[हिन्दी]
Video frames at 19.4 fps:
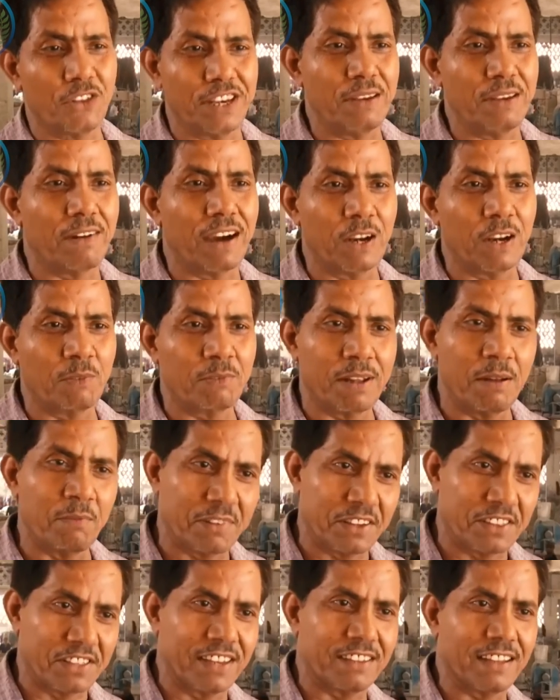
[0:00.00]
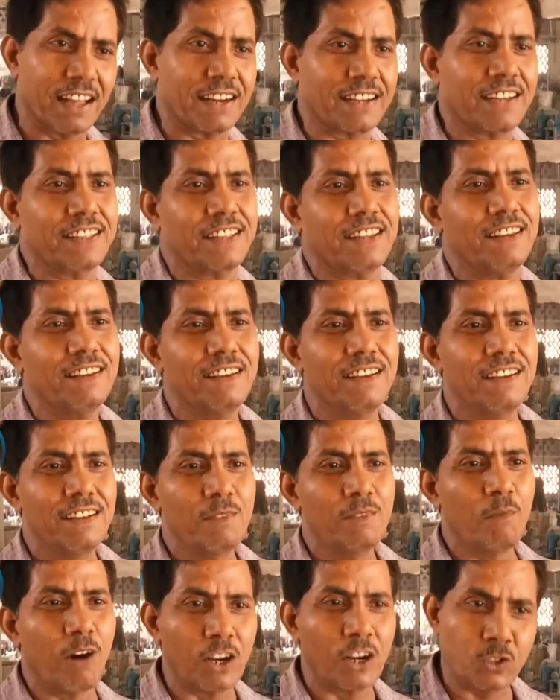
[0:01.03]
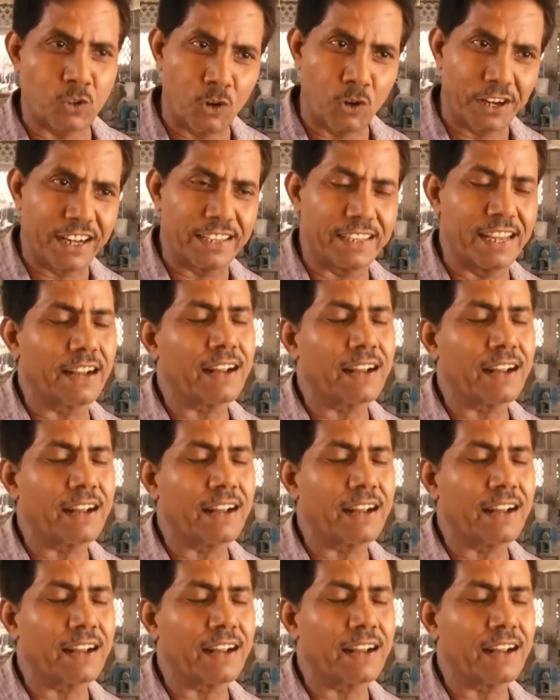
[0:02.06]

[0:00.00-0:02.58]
के पापा काफ़ी हार्ड काम करते हैं अरे